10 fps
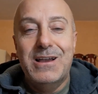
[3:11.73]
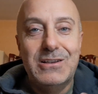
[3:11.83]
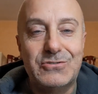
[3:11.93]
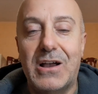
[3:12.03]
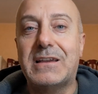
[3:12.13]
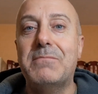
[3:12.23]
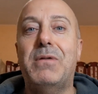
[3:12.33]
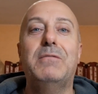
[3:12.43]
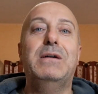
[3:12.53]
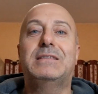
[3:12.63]
sto anche
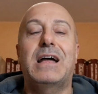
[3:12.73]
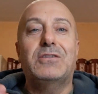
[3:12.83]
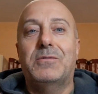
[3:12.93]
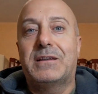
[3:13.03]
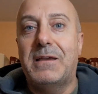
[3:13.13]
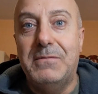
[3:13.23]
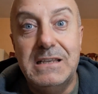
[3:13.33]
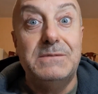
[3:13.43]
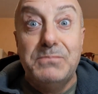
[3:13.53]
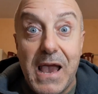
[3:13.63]
balbettando perché mi
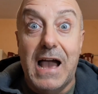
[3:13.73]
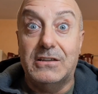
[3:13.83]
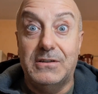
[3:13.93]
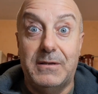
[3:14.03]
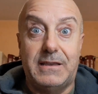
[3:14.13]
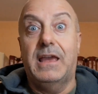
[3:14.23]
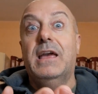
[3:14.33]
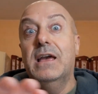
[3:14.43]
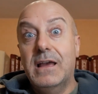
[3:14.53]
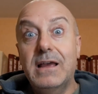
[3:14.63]
dispiace, perché